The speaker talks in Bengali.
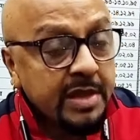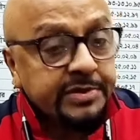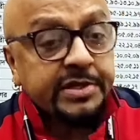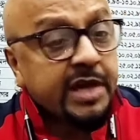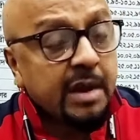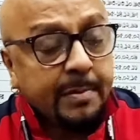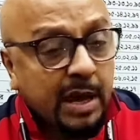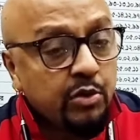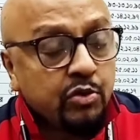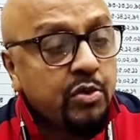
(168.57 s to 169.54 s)
যে যারা
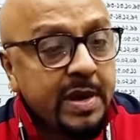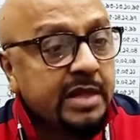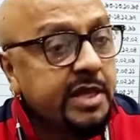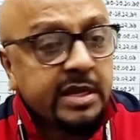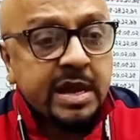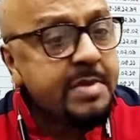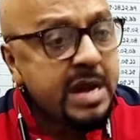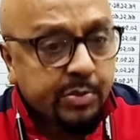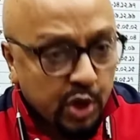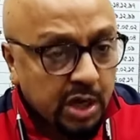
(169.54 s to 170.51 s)
ভালো করবে না তাদেরকে আমি
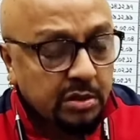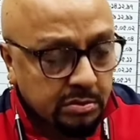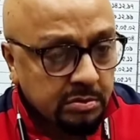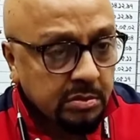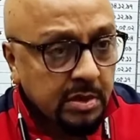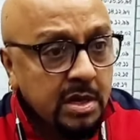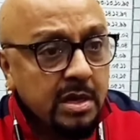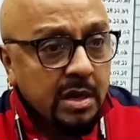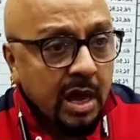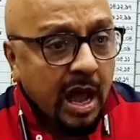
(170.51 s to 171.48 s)
নিব না আপনি
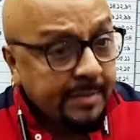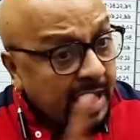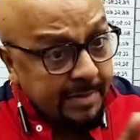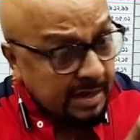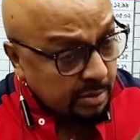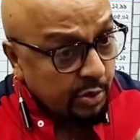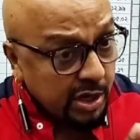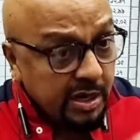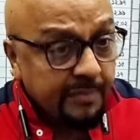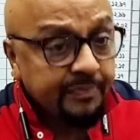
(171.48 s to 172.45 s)
একটা আমি আমি একটা বলি
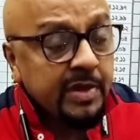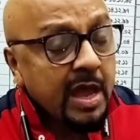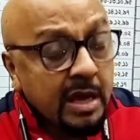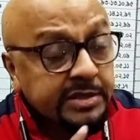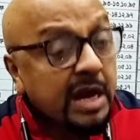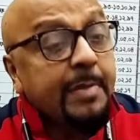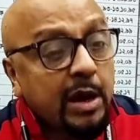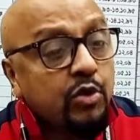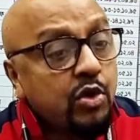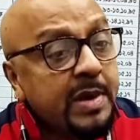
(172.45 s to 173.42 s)
না আচ্ছা। যারা
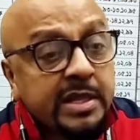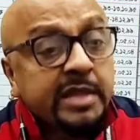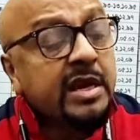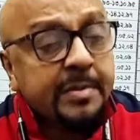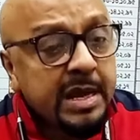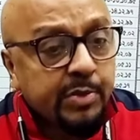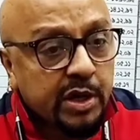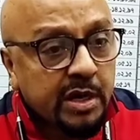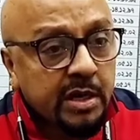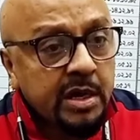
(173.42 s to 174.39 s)
ভালো করবেন তাদেরকে আমি নিব
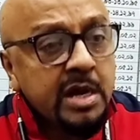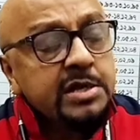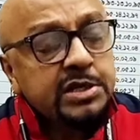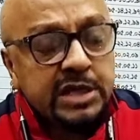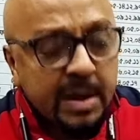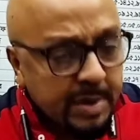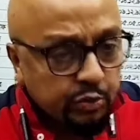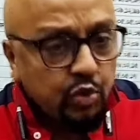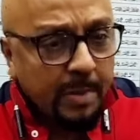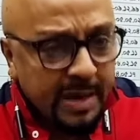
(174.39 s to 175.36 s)
না সে আমার
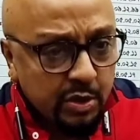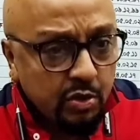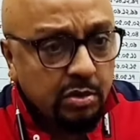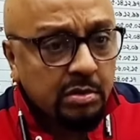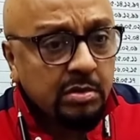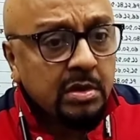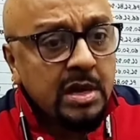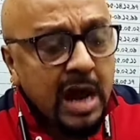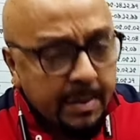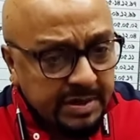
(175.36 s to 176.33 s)
দুলাবাই হোক
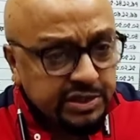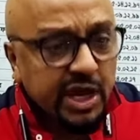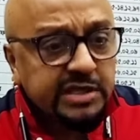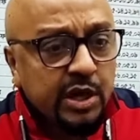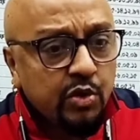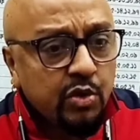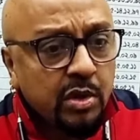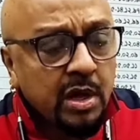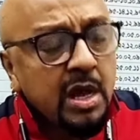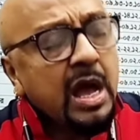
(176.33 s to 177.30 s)
আমার চাচা হোক
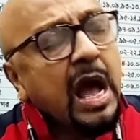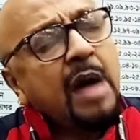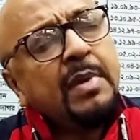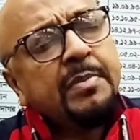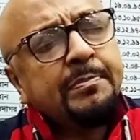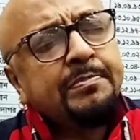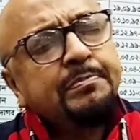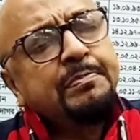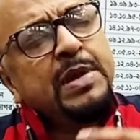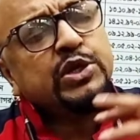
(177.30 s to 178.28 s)
আমার
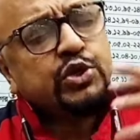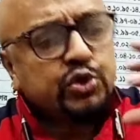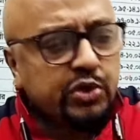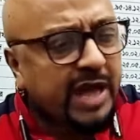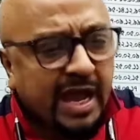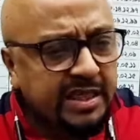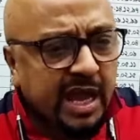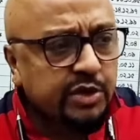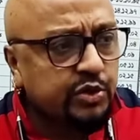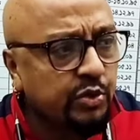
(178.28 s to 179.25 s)
বিশ্ব জায়গা থেকে
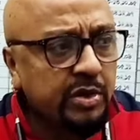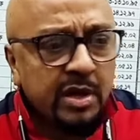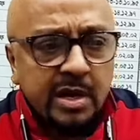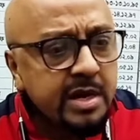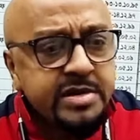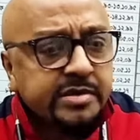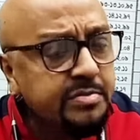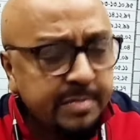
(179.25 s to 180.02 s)
আসুক ইট ডাজন